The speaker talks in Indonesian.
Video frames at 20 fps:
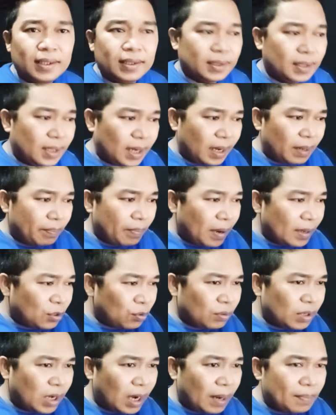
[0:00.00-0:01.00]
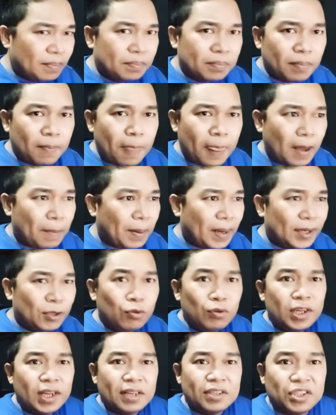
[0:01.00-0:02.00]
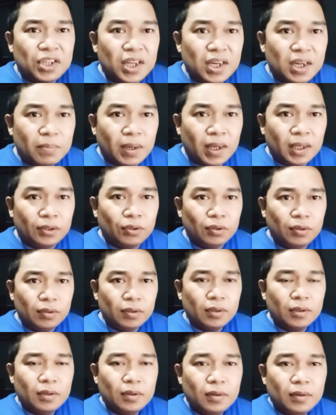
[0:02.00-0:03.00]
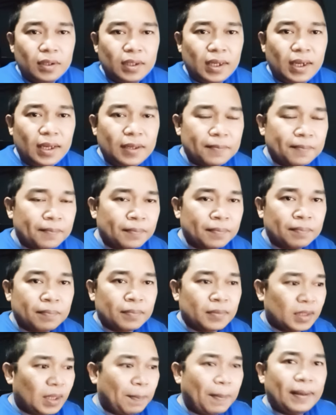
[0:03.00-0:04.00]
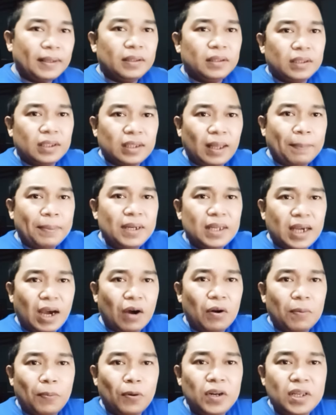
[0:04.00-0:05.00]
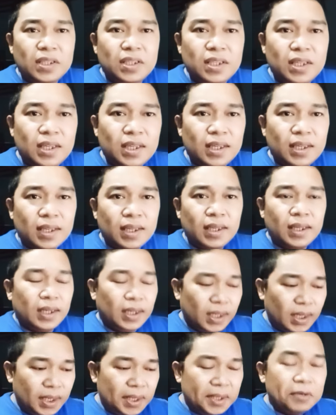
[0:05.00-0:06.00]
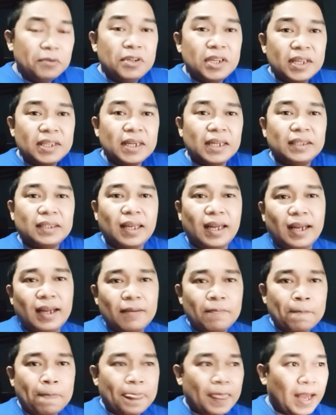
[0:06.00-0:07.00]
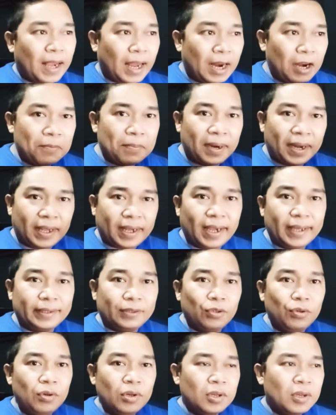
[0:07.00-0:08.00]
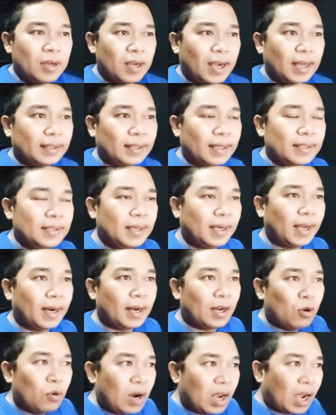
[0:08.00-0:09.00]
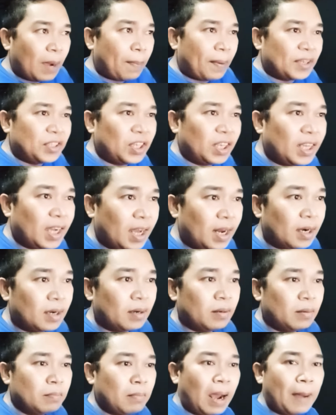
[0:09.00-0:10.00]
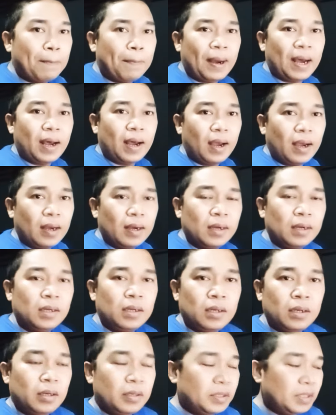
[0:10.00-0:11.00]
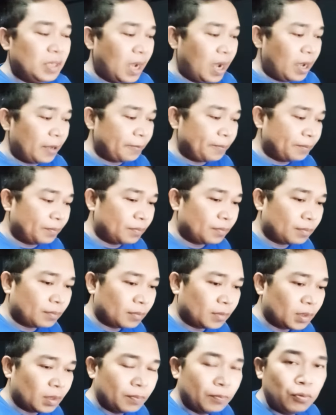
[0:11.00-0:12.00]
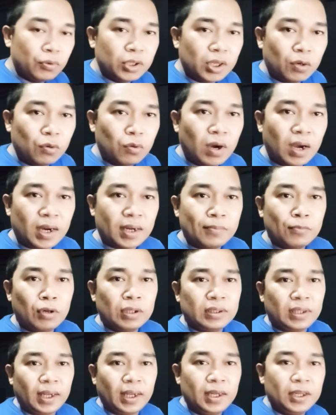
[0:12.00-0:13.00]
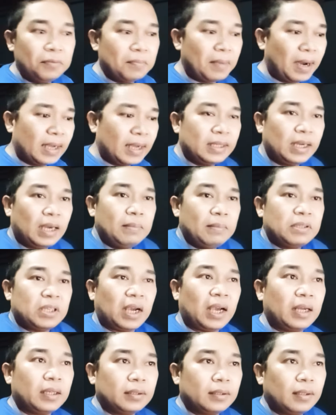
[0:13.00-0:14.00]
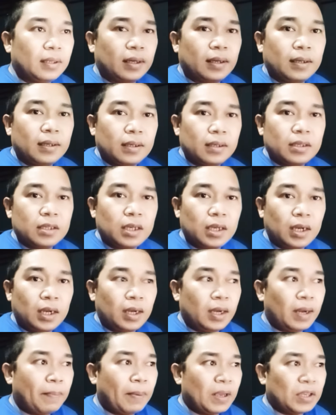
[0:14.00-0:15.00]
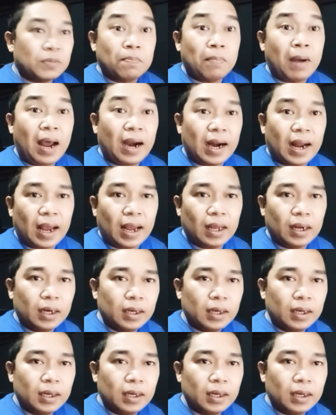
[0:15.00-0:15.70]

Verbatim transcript: Tidak masuk dalam apa ya dunia jin begitu, ya. Dapat tetapi dikawal polisi. Ini dunia nyata. Nah, kalau mereka itu katanya karena udah kepercayaan bapak yang punya uang ribuan triliun, makanya nggak bisa uh, apa ya sembarang.